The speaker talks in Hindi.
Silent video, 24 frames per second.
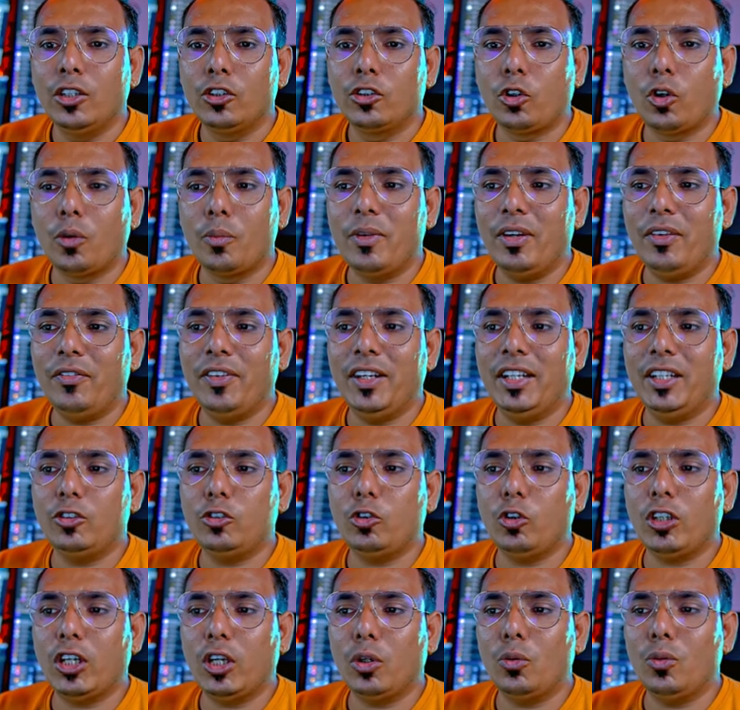तो मैं वेट
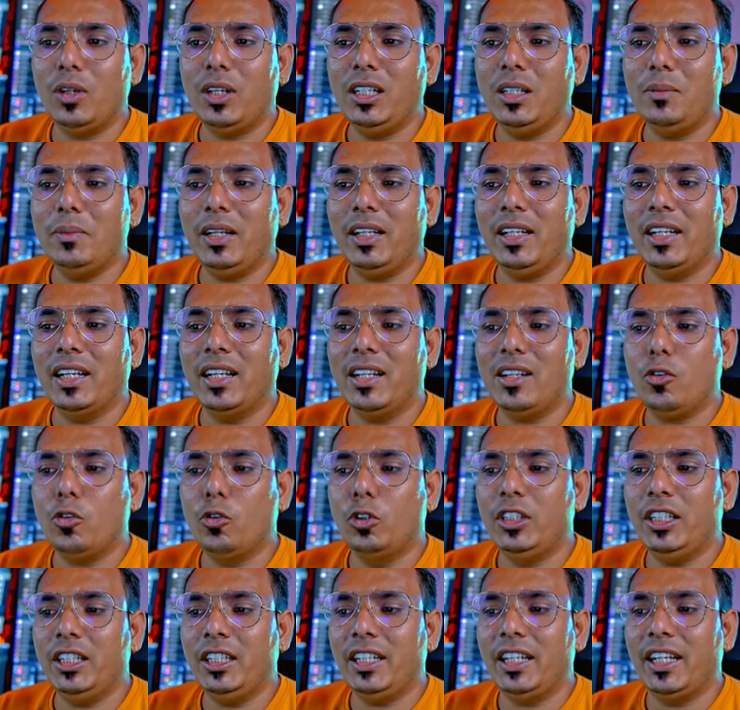तो करूंगा नहीं मैं यह ना
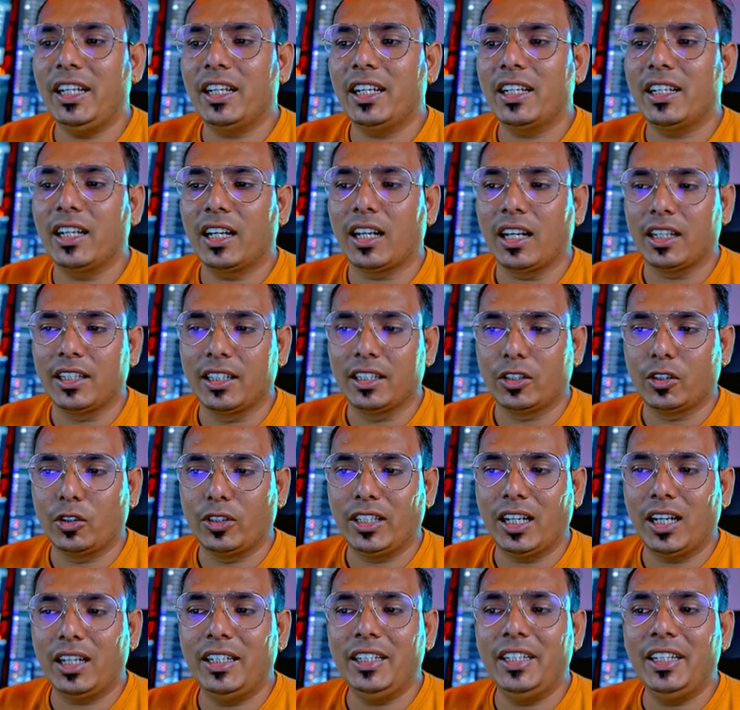खुद ही ट्रिगर करा देता हूँ
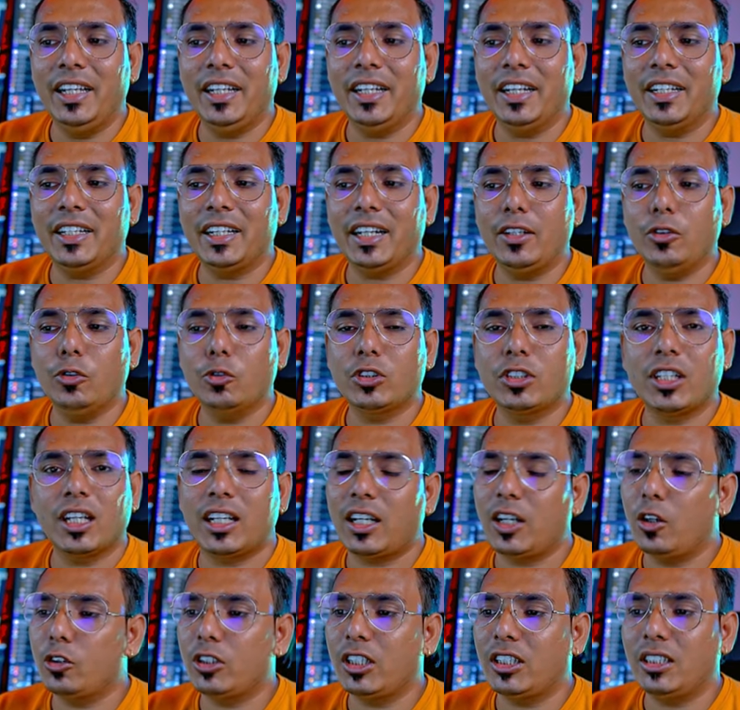या इंडिकेटर यूज कर
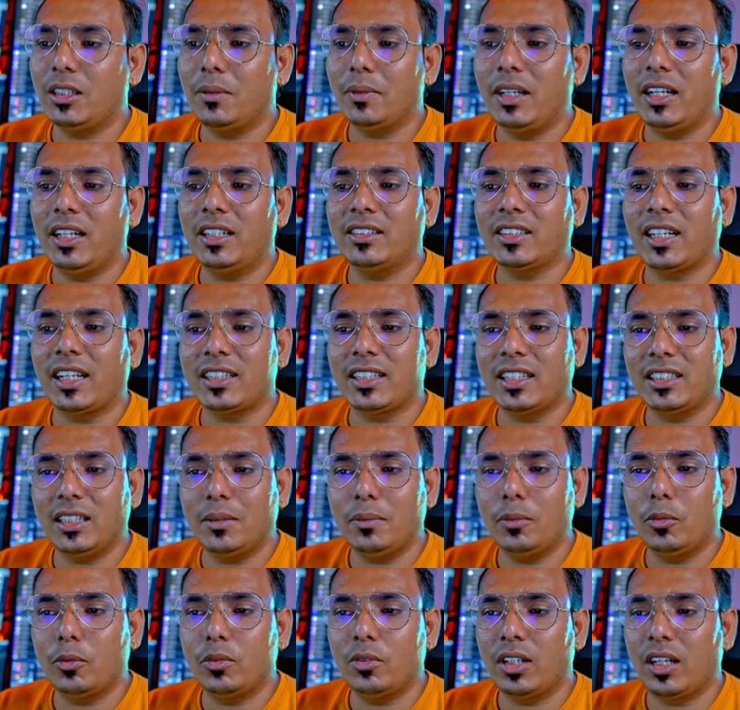रहा होता जब अलर्ट्स आता
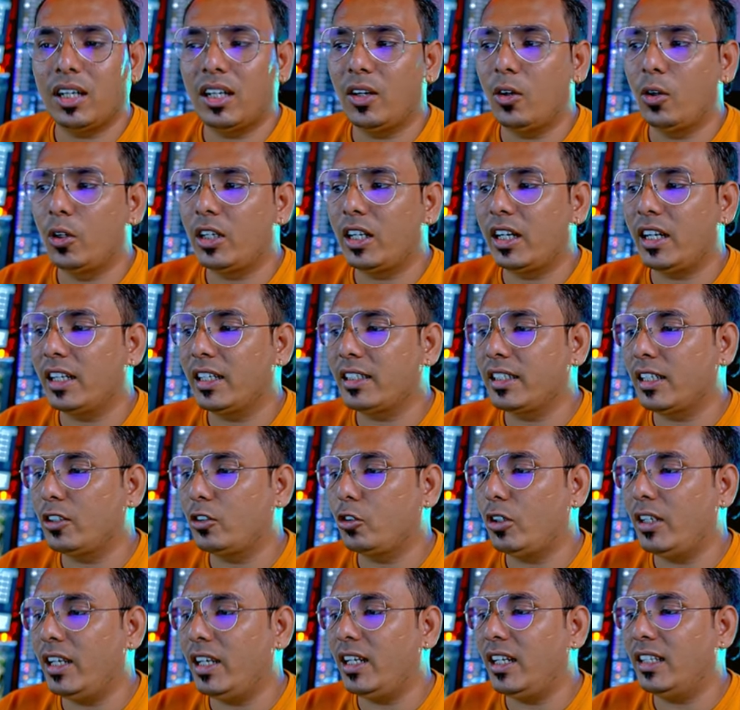जब ऑर्डर लगता है तो
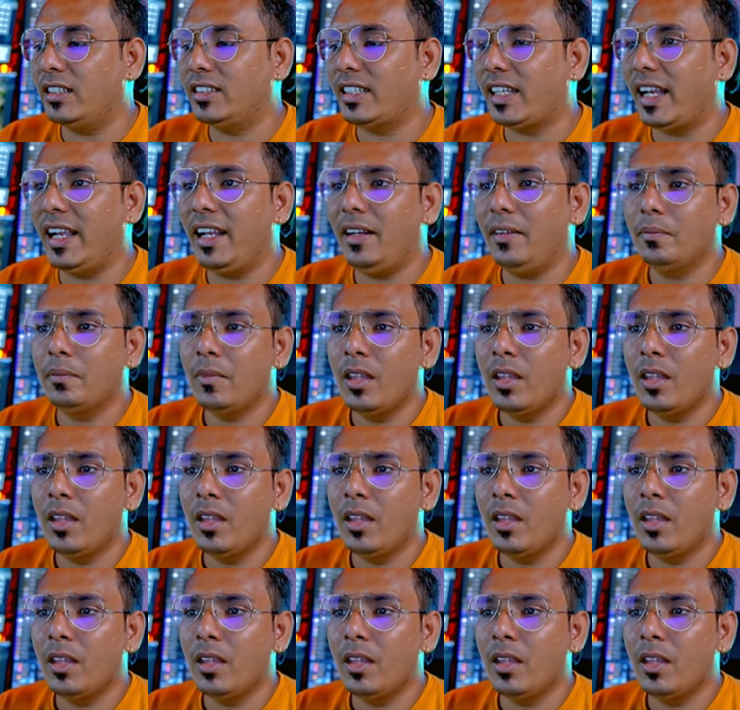ये अलर्ट्स आया